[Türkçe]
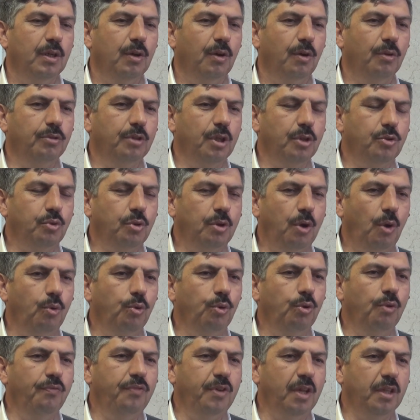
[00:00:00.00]
Ondan sonra
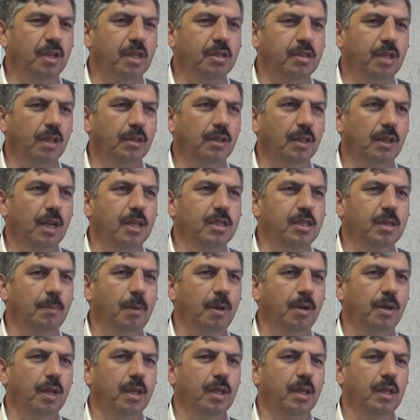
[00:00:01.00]
uygun fiyata sattıkları
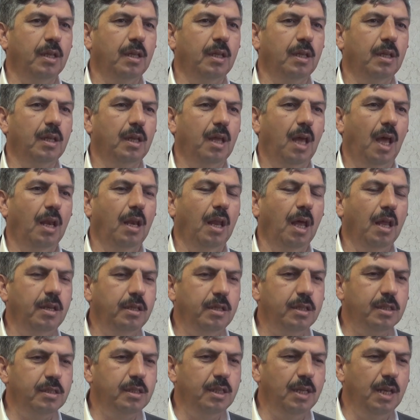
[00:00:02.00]
zaman e, Allah'ın
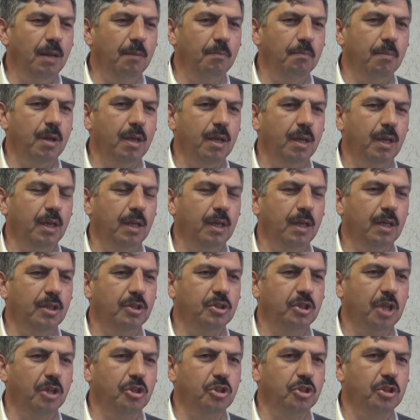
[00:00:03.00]
izniyle e,
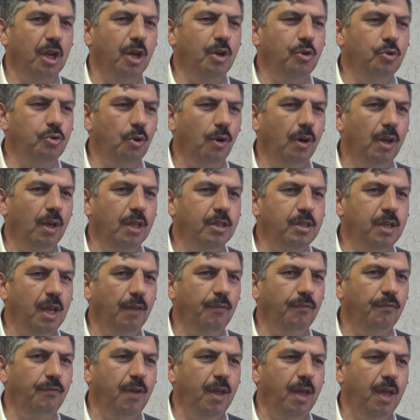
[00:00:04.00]
satışları çoğalacak
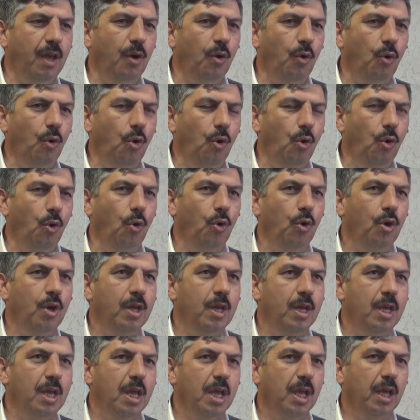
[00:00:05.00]
ve o
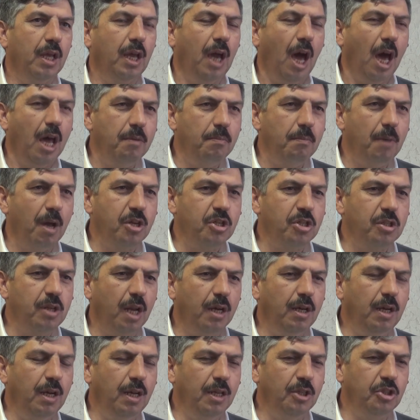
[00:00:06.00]
kar
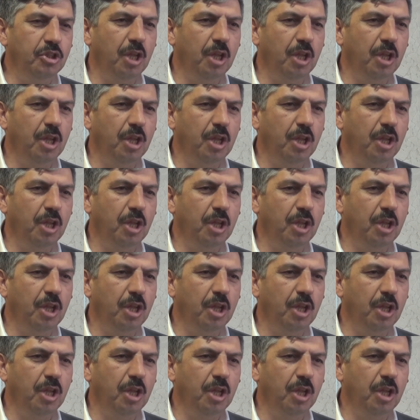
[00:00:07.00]
marjlarıyla